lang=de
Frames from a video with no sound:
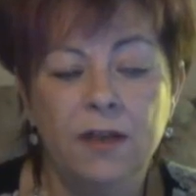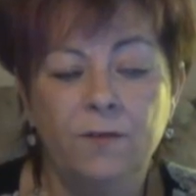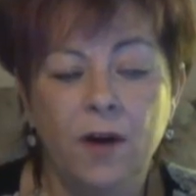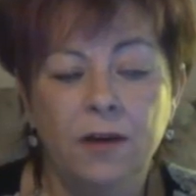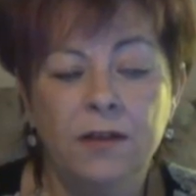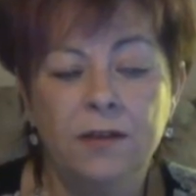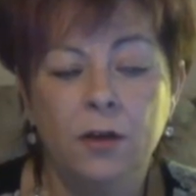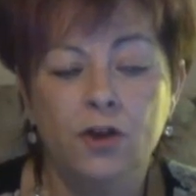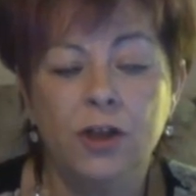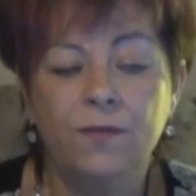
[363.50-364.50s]
aus
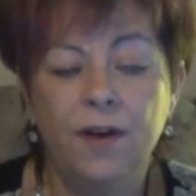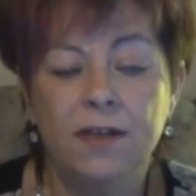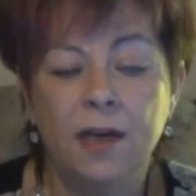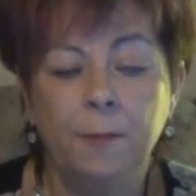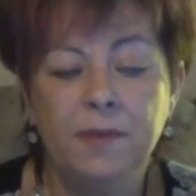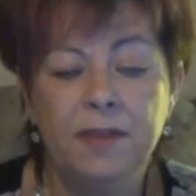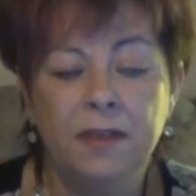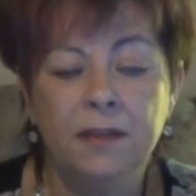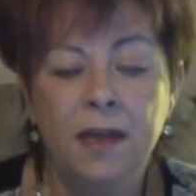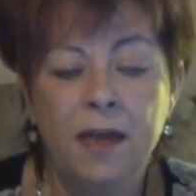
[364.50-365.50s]
Afghanistan schrittweise
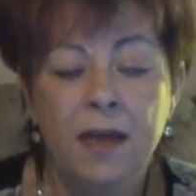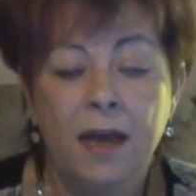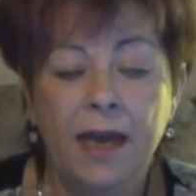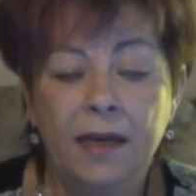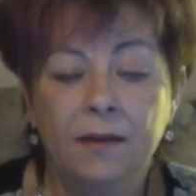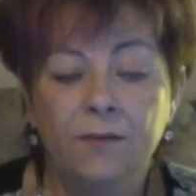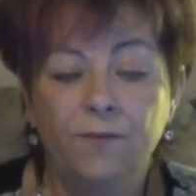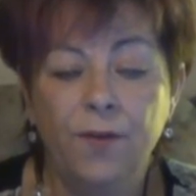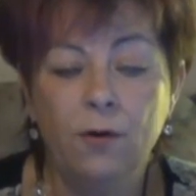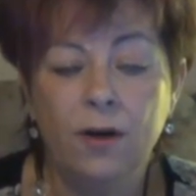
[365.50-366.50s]
abziehen,
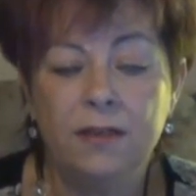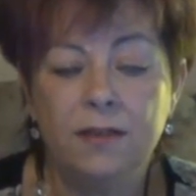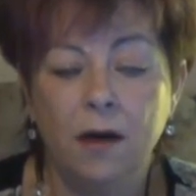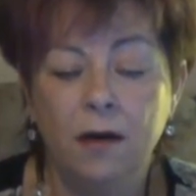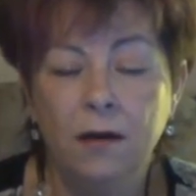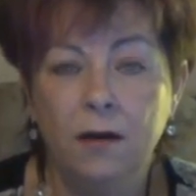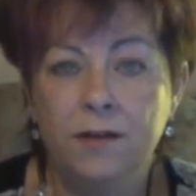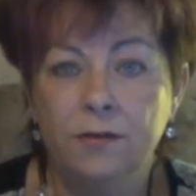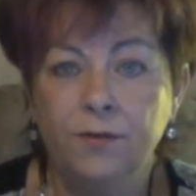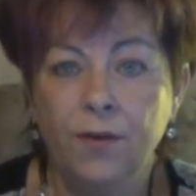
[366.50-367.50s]
hacken VSA,
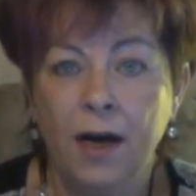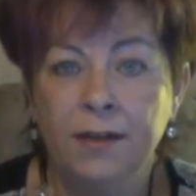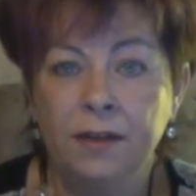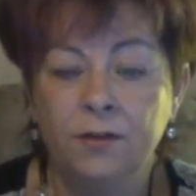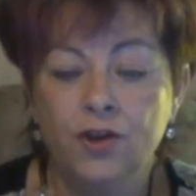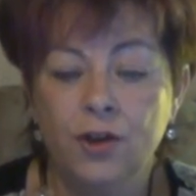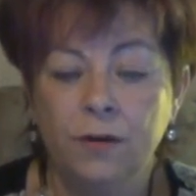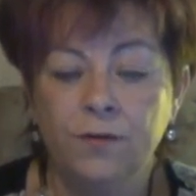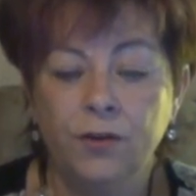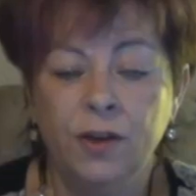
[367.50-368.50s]
also die Vereinigten
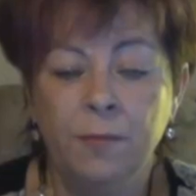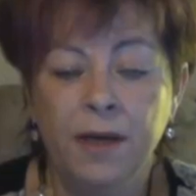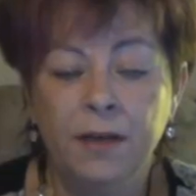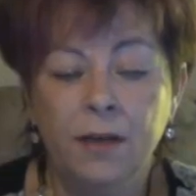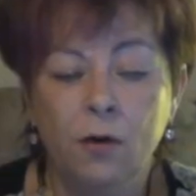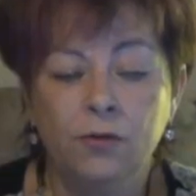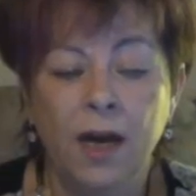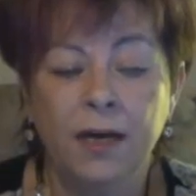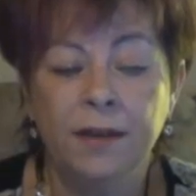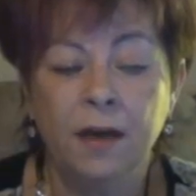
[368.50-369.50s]
Staaten von Amerika
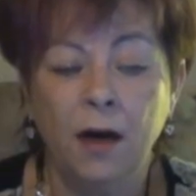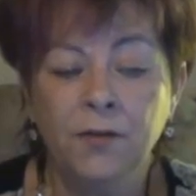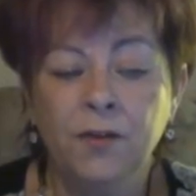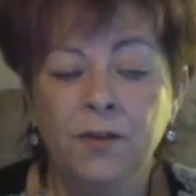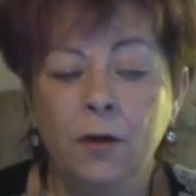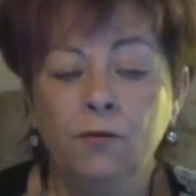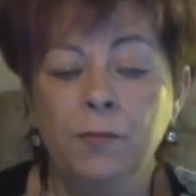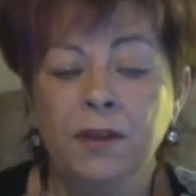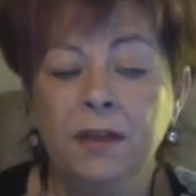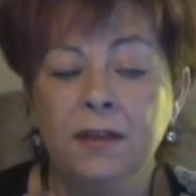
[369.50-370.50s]
und einige andere
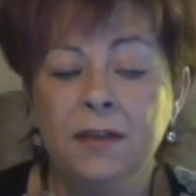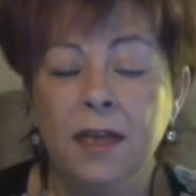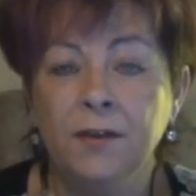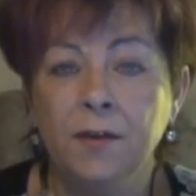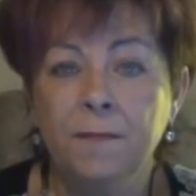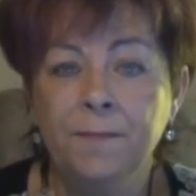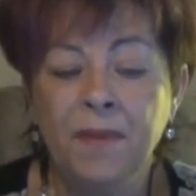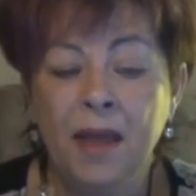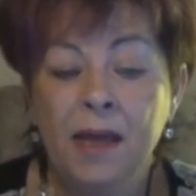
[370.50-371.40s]
NATO-Mitgliedsländer,